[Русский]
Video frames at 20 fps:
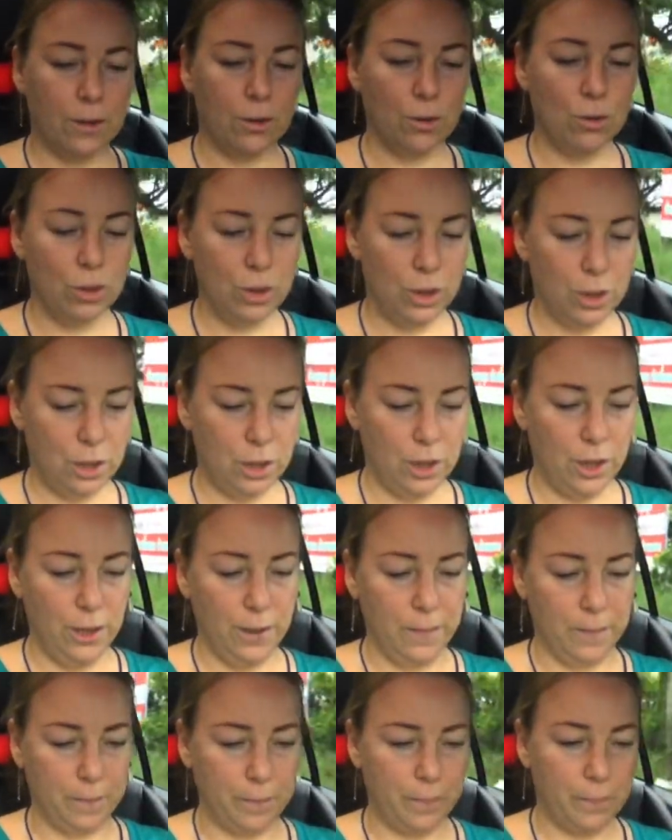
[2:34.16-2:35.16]
Года
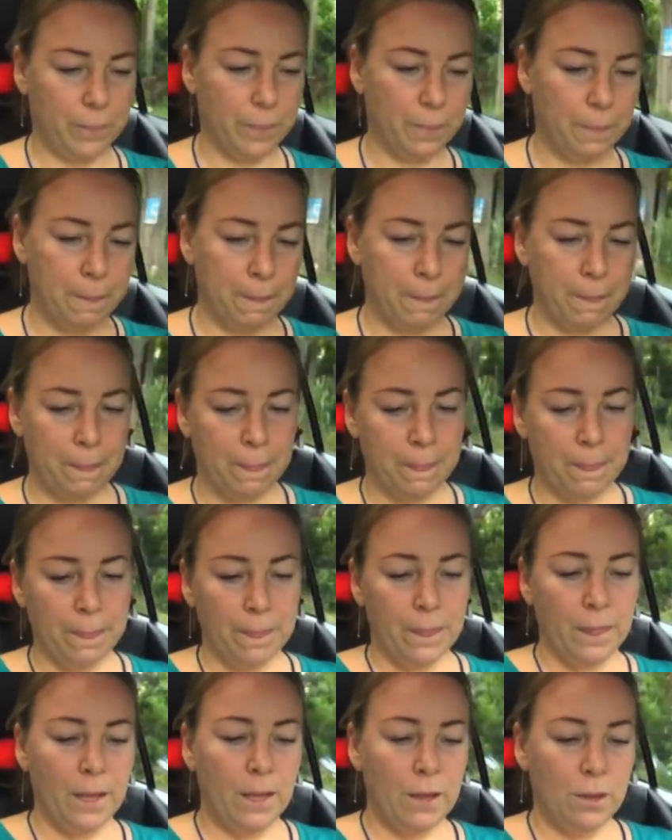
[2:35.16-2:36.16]
три.
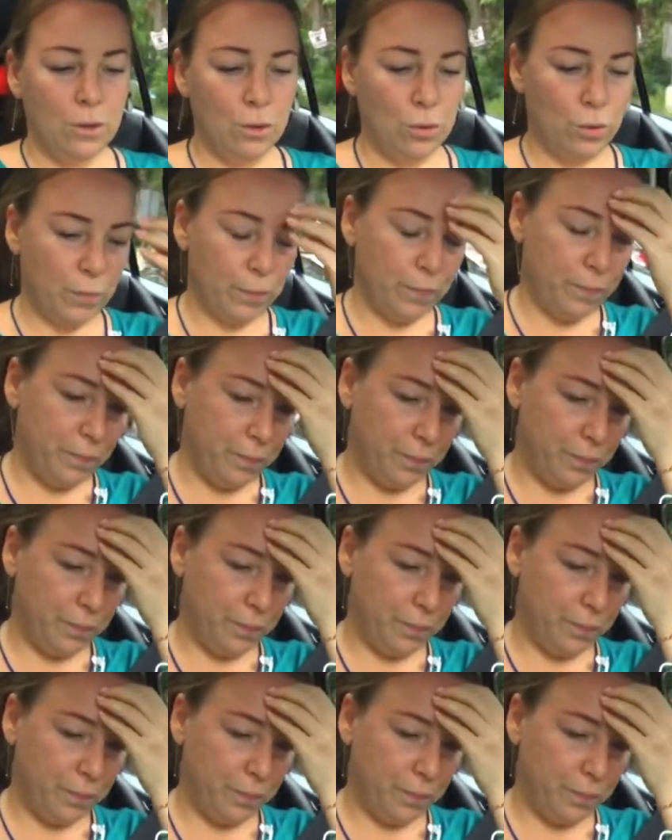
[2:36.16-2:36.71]
Ну,